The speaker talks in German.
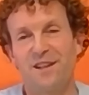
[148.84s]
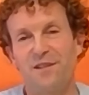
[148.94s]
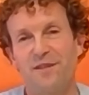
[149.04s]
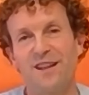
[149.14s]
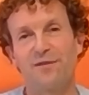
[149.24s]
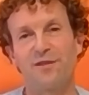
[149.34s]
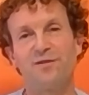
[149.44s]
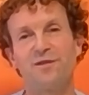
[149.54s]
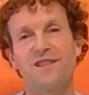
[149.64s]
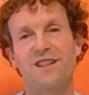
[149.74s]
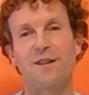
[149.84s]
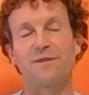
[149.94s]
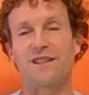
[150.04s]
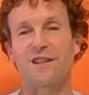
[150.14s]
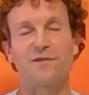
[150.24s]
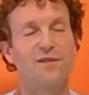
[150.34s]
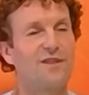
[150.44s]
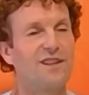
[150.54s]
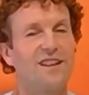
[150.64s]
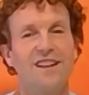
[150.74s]
Viele von uns haben das
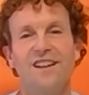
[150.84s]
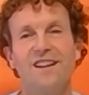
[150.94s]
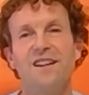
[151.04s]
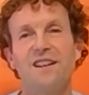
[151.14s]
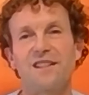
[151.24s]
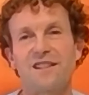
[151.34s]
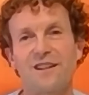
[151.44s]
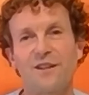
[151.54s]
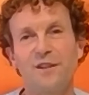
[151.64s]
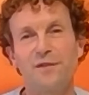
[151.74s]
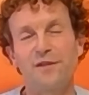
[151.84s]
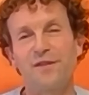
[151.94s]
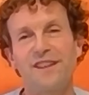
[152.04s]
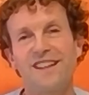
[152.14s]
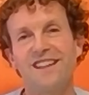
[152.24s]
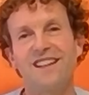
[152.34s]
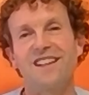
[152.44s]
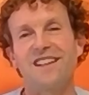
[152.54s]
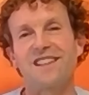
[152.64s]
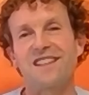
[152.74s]
Gefühl, es läuft
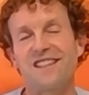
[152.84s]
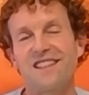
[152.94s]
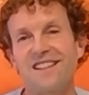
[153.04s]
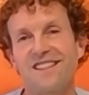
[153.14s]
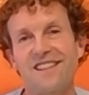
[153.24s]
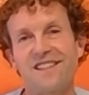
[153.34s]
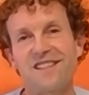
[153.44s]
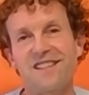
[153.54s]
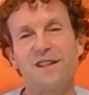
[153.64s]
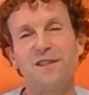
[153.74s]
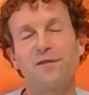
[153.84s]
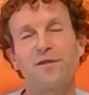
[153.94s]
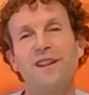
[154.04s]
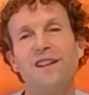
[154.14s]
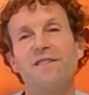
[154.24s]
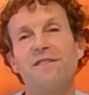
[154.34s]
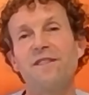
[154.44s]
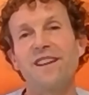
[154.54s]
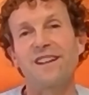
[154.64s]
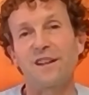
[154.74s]
viel, es ist intensiv,
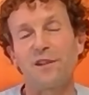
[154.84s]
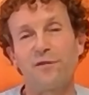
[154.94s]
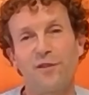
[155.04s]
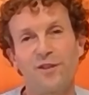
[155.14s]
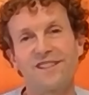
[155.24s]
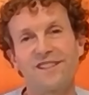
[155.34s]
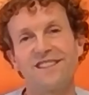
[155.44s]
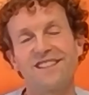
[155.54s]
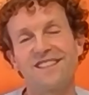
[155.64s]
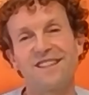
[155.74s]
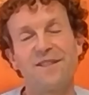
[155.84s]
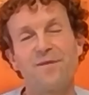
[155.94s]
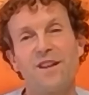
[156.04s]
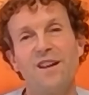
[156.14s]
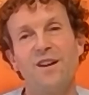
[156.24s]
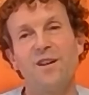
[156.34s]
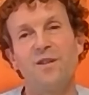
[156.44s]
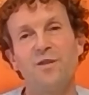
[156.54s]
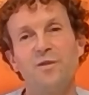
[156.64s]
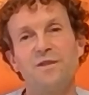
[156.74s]
wir werden gefordert
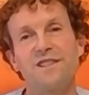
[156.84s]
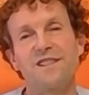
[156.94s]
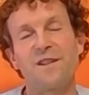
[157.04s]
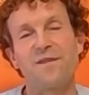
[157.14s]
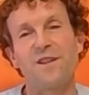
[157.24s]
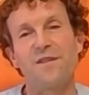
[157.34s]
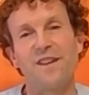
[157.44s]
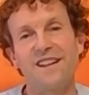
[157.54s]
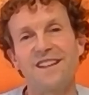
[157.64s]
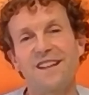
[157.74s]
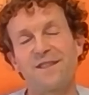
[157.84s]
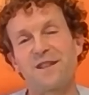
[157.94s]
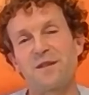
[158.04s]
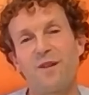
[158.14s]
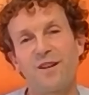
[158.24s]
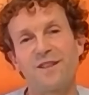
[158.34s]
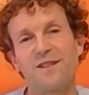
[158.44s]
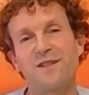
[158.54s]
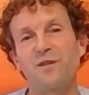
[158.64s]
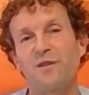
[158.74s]
und wenn ich etwas machen
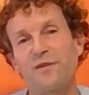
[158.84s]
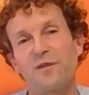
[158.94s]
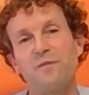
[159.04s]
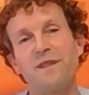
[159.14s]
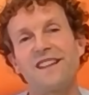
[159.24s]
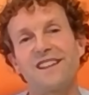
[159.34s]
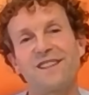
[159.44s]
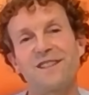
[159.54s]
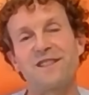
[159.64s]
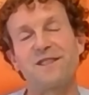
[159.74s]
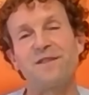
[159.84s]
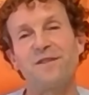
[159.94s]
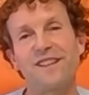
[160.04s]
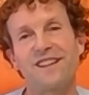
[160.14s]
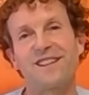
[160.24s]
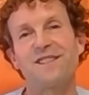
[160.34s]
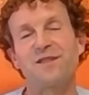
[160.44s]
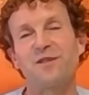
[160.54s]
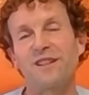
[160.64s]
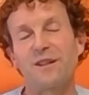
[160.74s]
soll für mich, das wirken
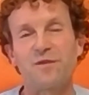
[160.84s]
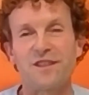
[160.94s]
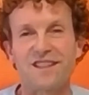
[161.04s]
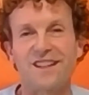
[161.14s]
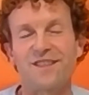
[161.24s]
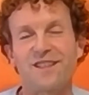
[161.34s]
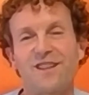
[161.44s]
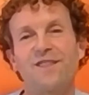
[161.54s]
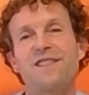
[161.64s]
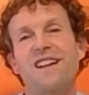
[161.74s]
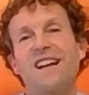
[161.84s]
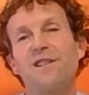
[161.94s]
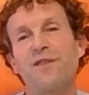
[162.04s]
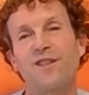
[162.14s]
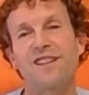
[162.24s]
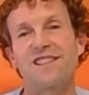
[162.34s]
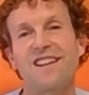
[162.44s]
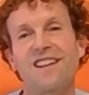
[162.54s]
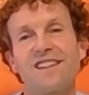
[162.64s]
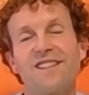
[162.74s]
soll, dann muss es etwas ganz Einfaches
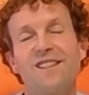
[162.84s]
sein,